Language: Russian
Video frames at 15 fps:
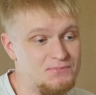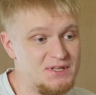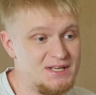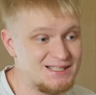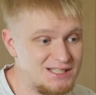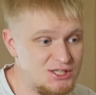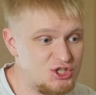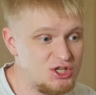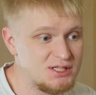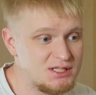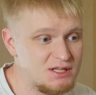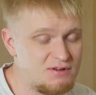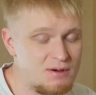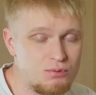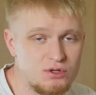если
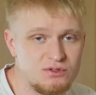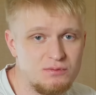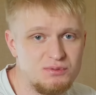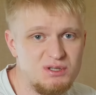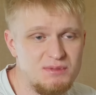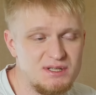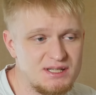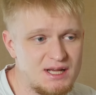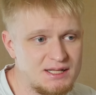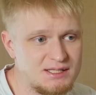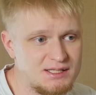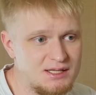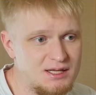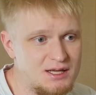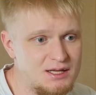честно, вопрос
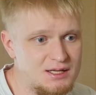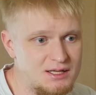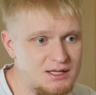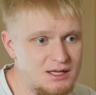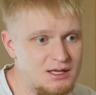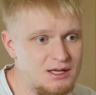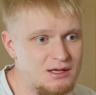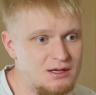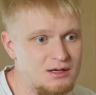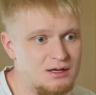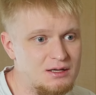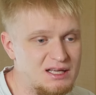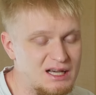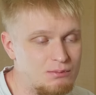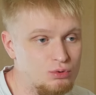оптимизации,
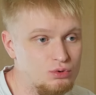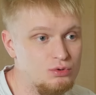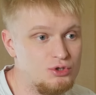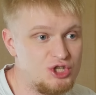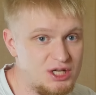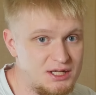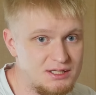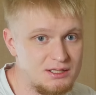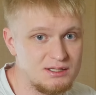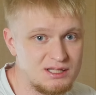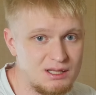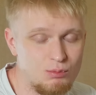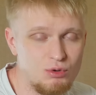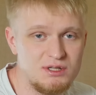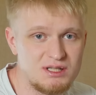и я буду честен с
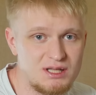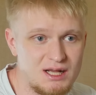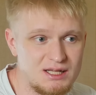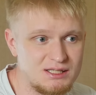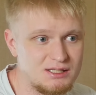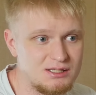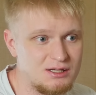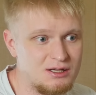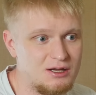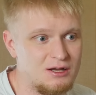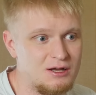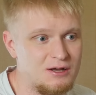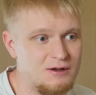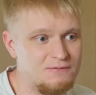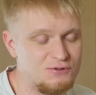тобой, Стас,
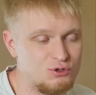а,